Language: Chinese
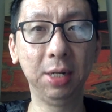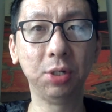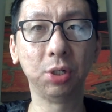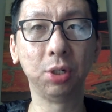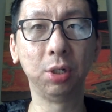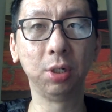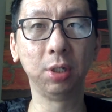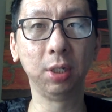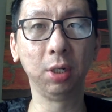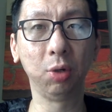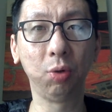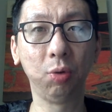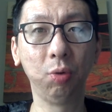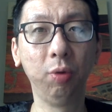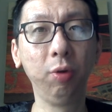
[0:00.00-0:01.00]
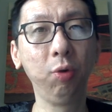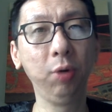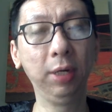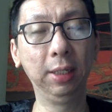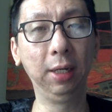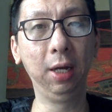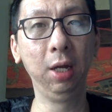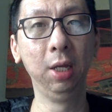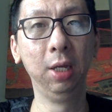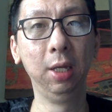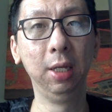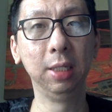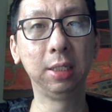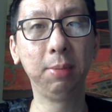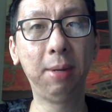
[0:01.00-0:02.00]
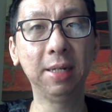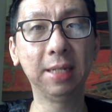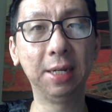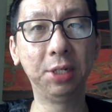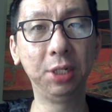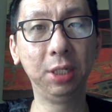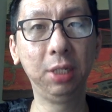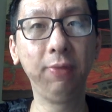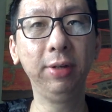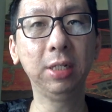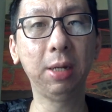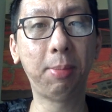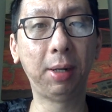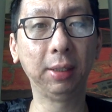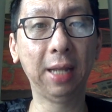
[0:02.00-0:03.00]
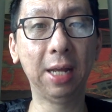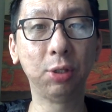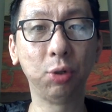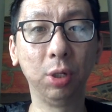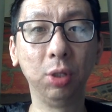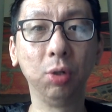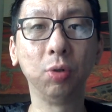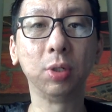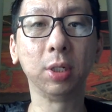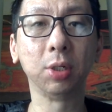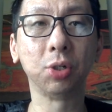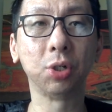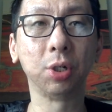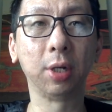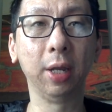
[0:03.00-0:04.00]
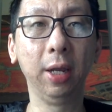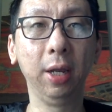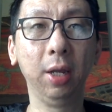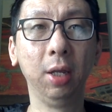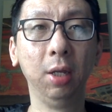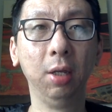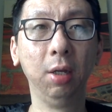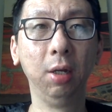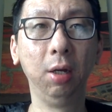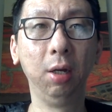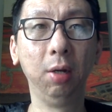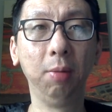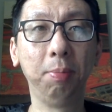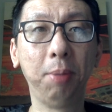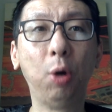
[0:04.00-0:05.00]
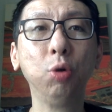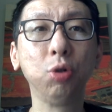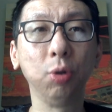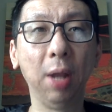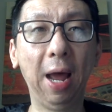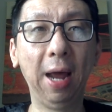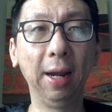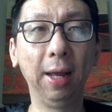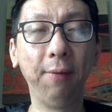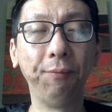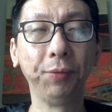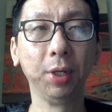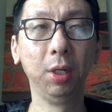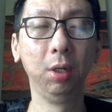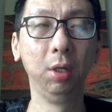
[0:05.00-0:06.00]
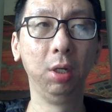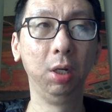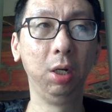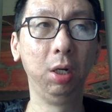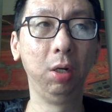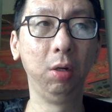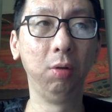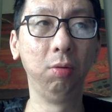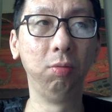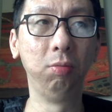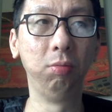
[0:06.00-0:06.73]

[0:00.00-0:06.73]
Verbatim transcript: 但是这个郭文贵呢，起码在 GTV 上面，他全都这是给呃剖出来了。呃，